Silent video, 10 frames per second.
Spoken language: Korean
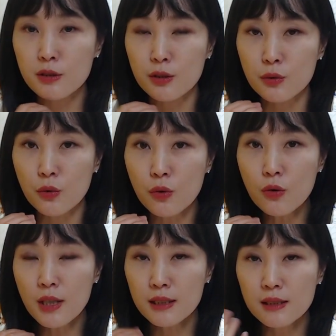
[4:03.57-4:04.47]
그리고
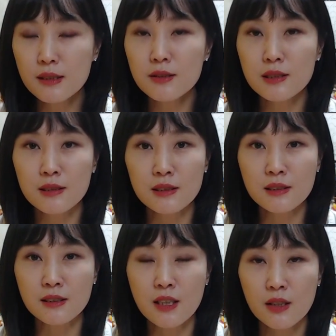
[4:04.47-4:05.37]

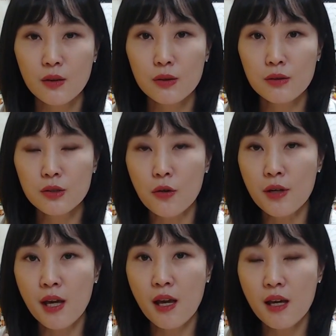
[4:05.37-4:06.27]
느껴지는 어떤
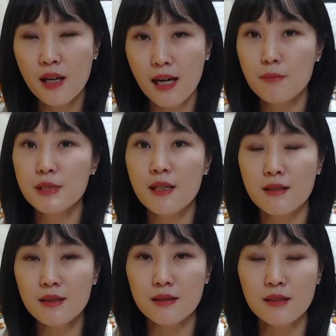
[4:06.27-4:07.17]
저의
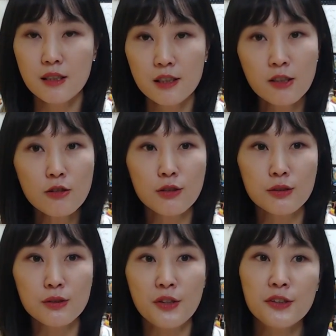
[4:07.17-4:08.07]
감상은 이런
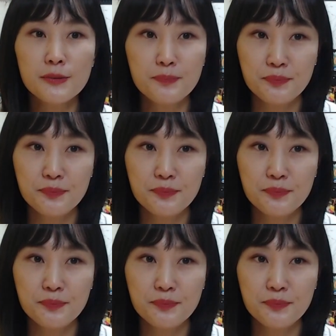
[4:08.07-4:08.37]
거였어요.